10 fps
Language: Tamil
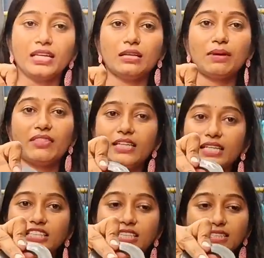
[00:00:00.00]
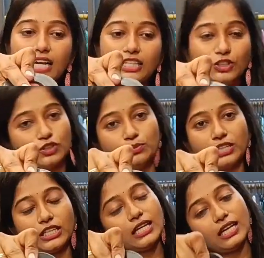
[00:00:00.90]
இந்த மாதிரி டிஷர்ட் கலெக்ஷன்ஸும்
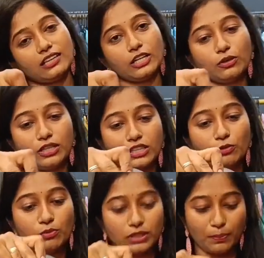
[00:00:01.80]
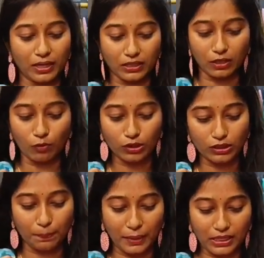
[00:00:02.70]
இருக்குது இதுலேயும் இதுவும் வந்து பார்த்திங்கன்னா
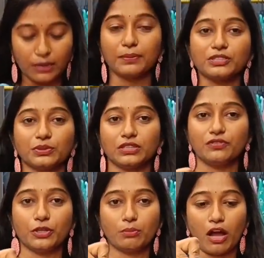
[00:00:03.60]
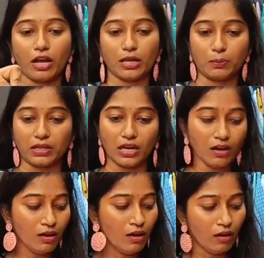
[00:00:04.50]
உங்களுக்கு பத்து பீஸ் வந்து வெறும் ஆயிரரூபா தான்
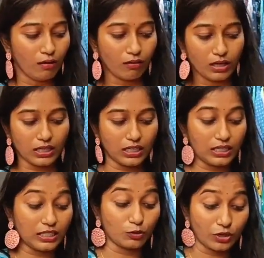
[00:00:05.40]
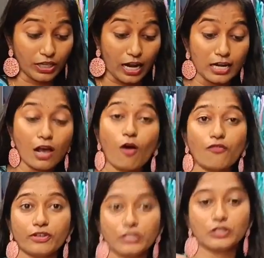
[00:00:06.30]
உங்களுக்கு இது ஒரு நல்ல ஆஃபர்னு